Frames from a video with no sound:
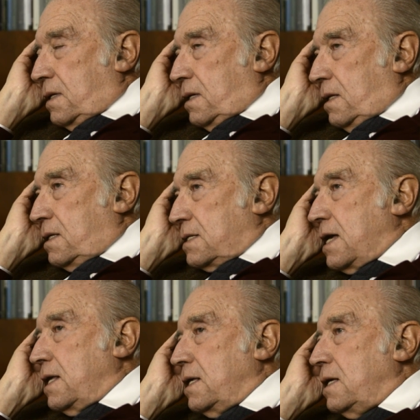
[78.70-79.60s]
eh
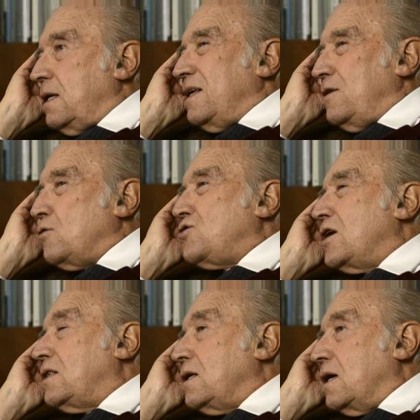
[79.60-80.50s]
design, Gli
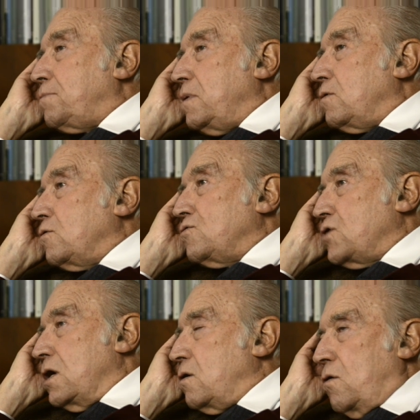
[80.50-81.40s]
oggetti che prima non
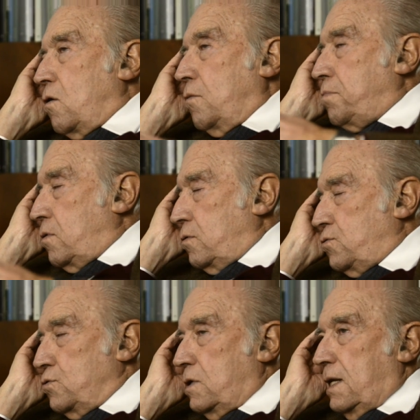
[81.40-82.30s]
c'erano, o, o
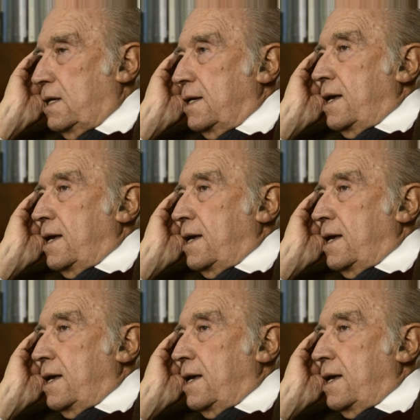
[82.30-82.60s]
giù di lì,